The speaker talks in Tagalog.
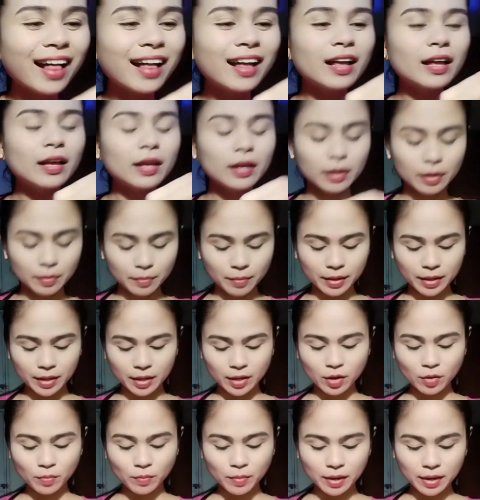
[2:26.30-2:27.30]

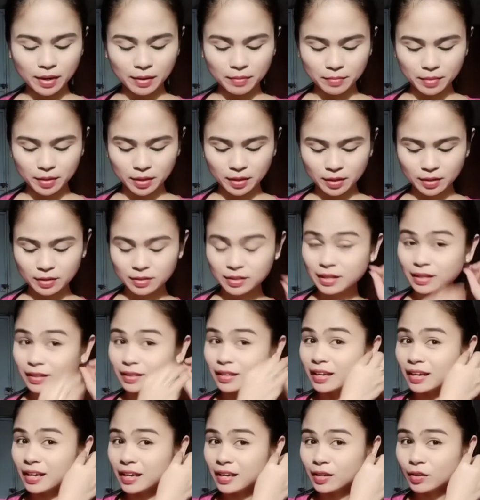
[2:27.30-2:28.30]
Nag-ikaw pala eh. Sa
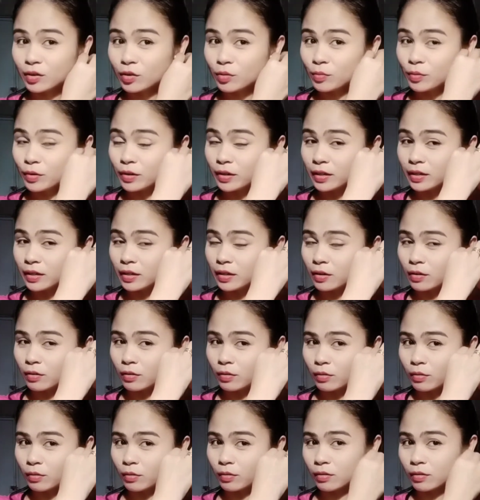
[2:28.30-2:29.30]
tanggalin ko muna yung ikaw ko.